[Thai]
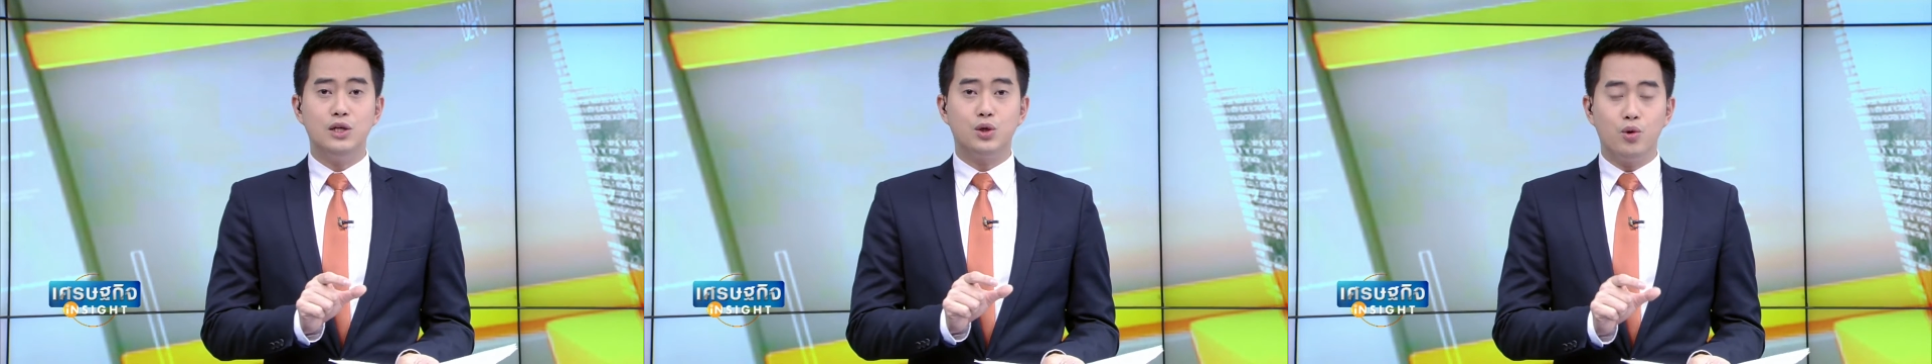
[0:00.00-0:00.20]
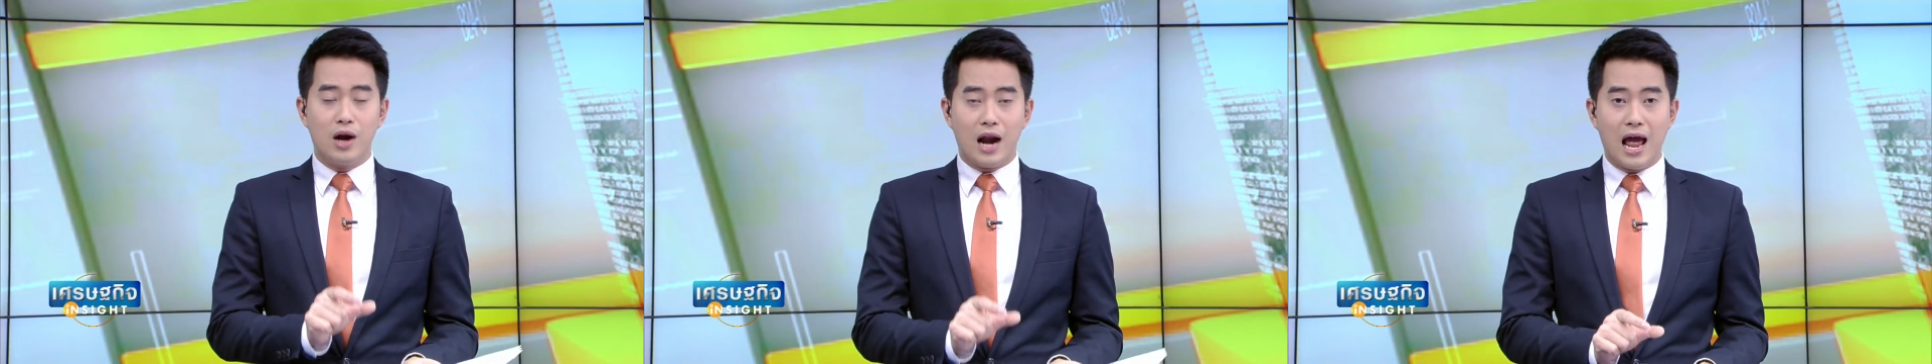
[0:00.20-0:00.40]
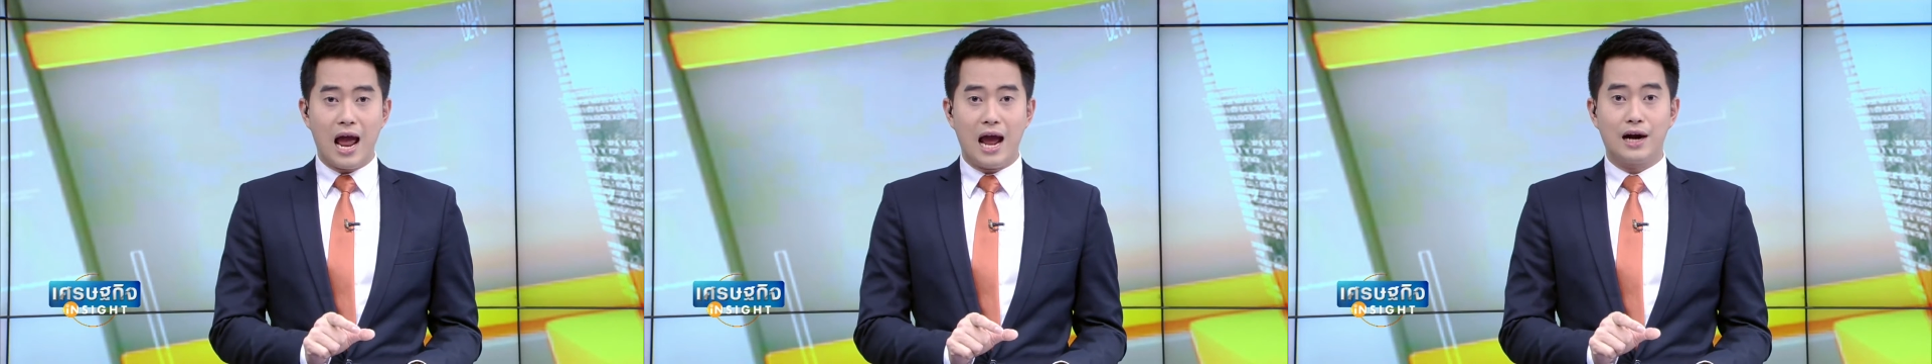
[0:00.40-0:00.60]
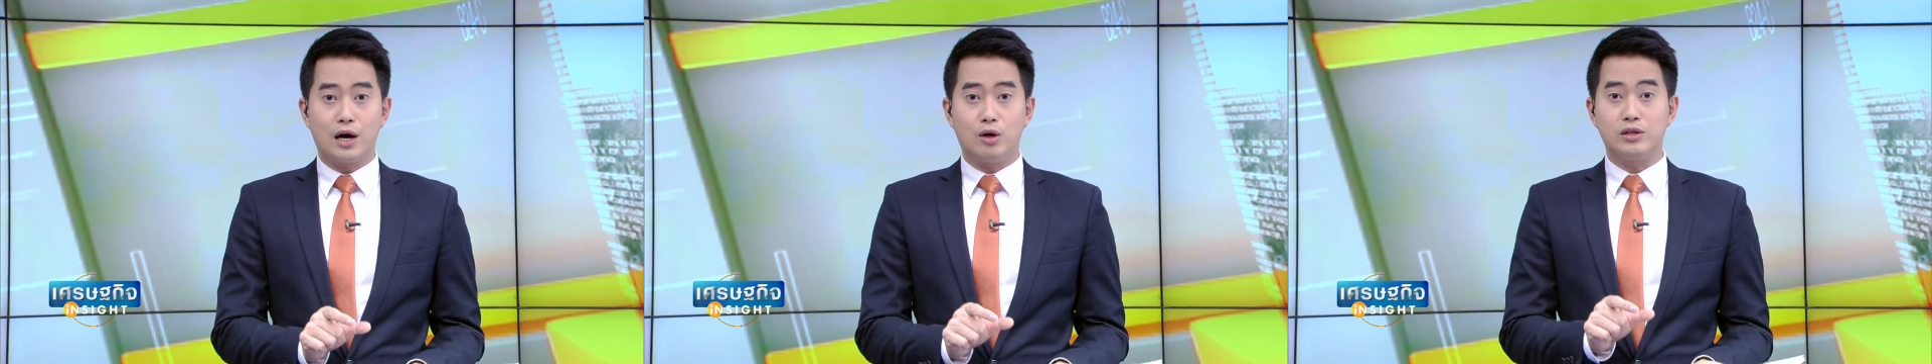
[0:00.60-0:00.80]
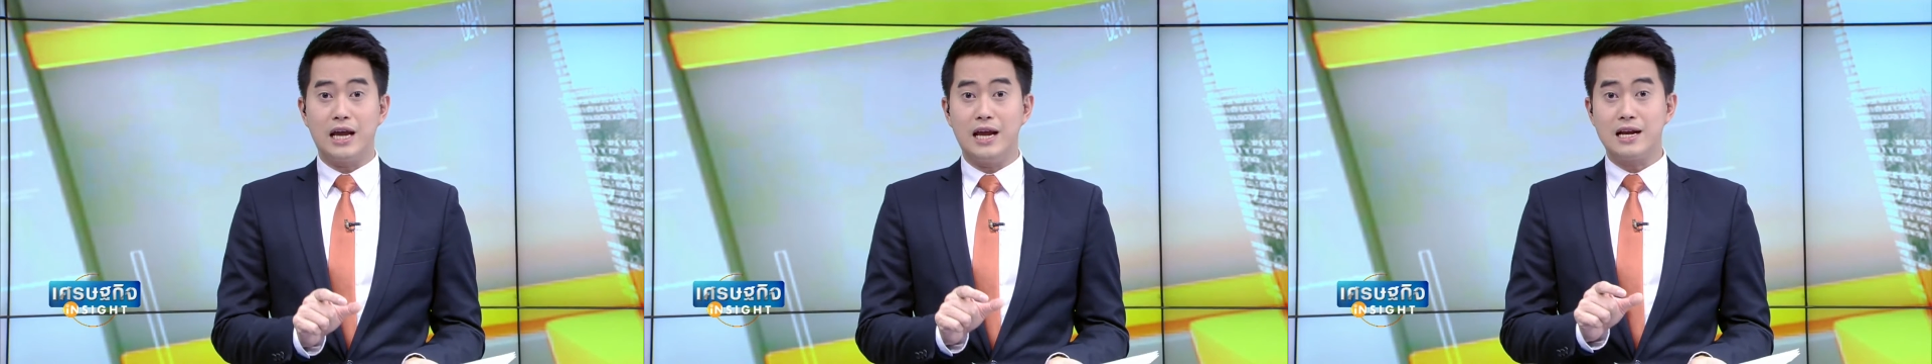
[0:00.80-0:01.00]
ที่รุนแรง
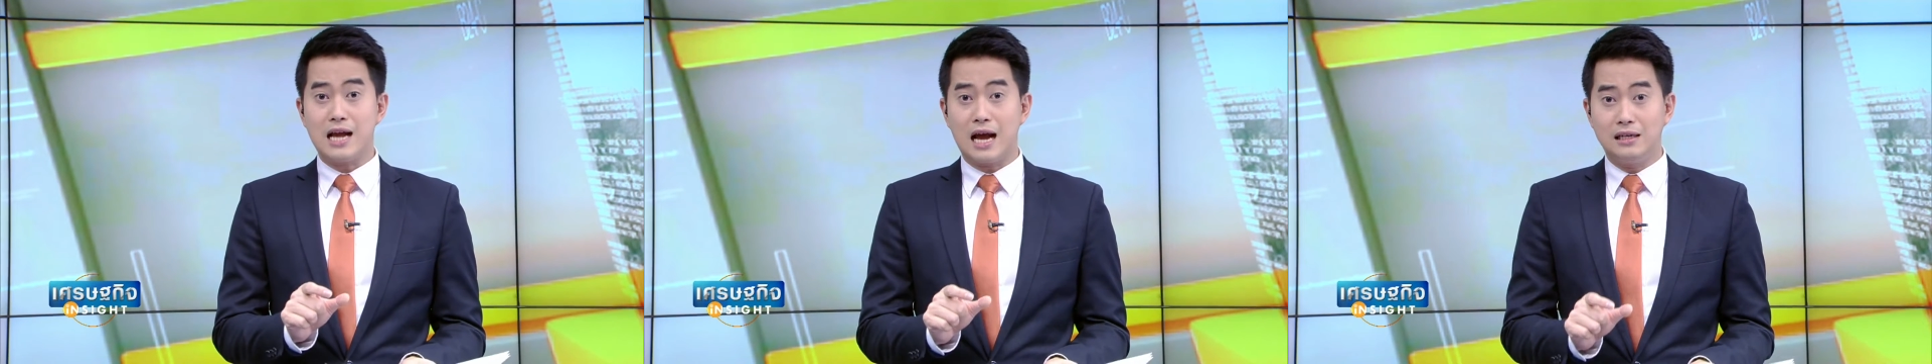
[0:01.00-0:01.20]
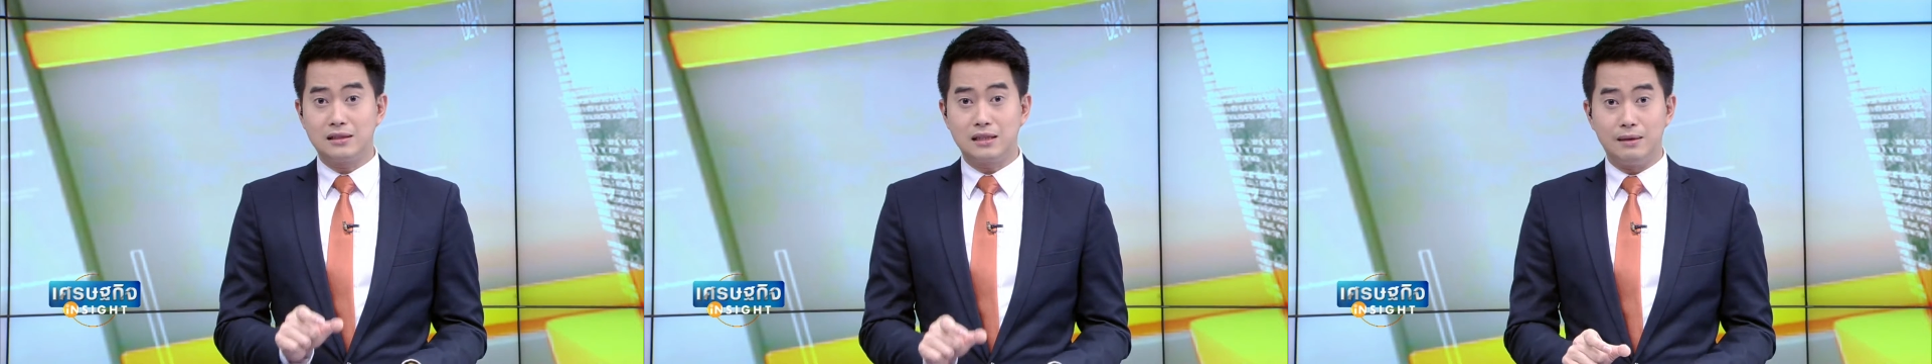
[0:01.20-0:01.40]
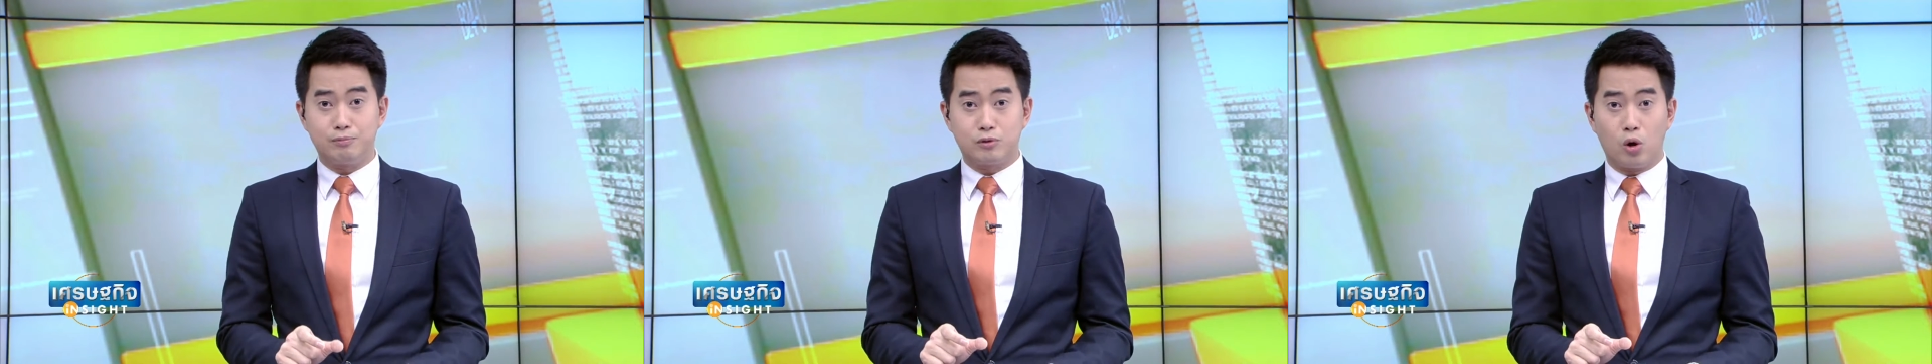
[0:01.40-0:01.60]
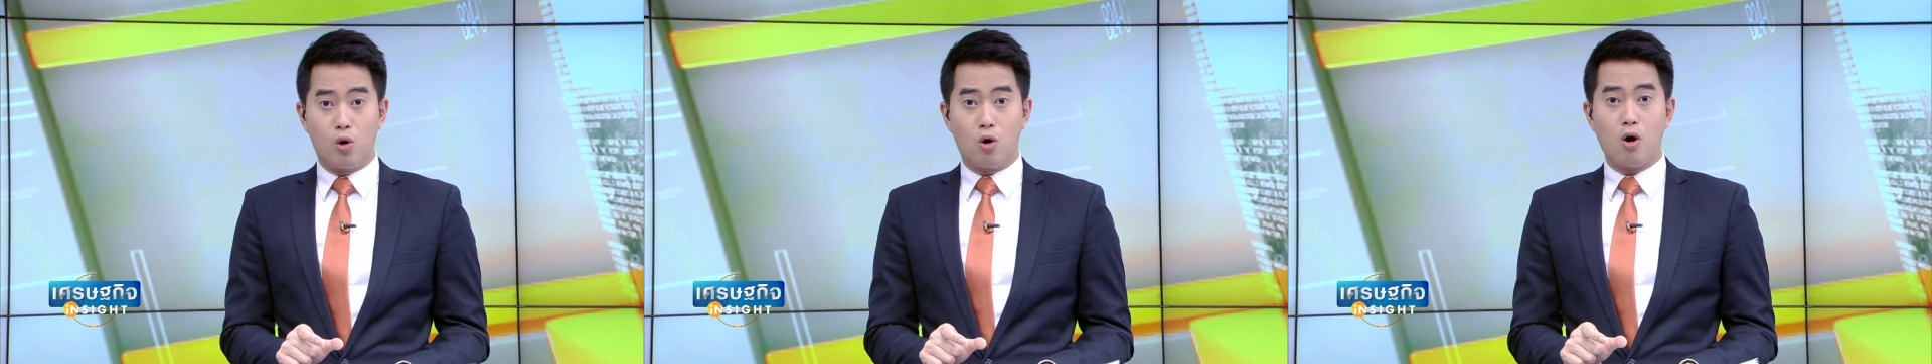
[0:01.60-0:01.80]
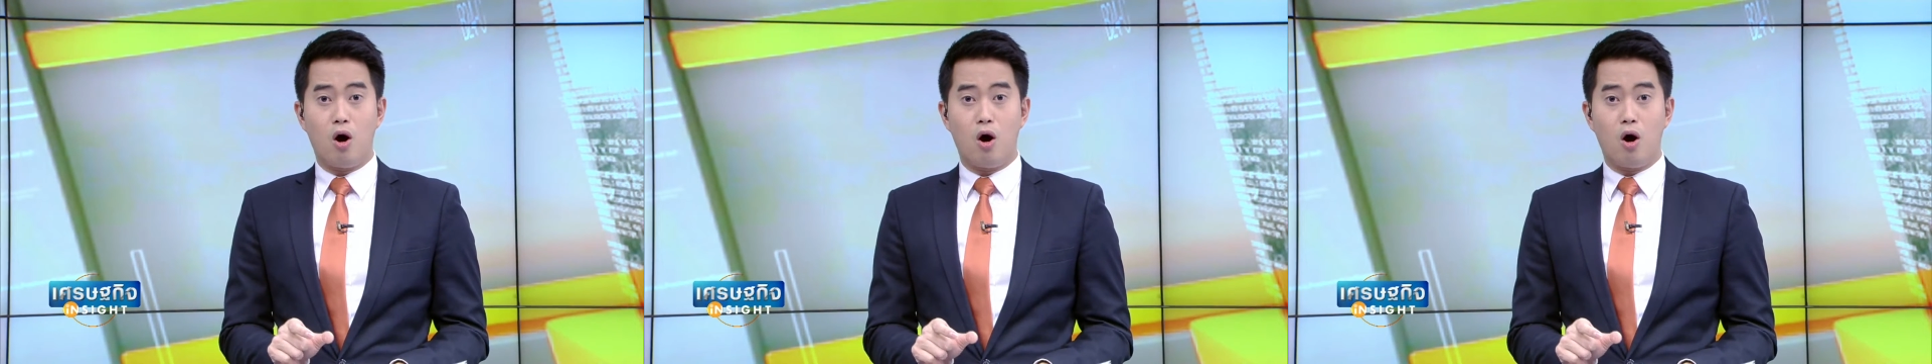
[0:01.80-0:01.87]
เราจะเห็นการเติบโต